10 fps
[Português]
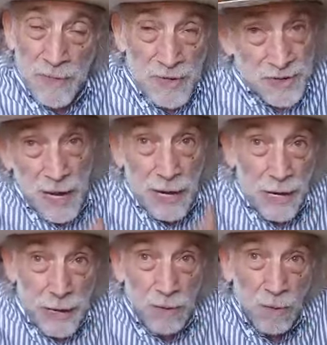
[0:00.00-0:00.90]
sem
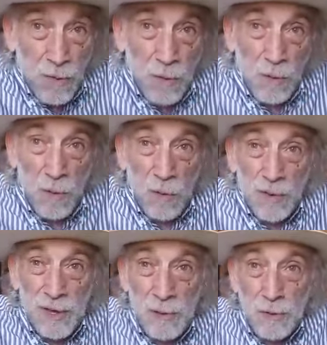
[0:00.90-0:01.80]
ler o, o
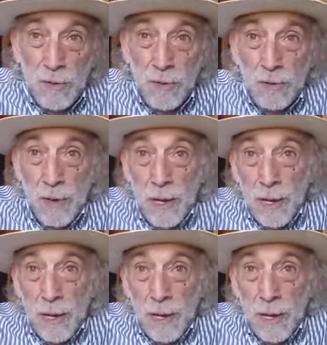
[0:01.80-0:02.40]
conteúdo,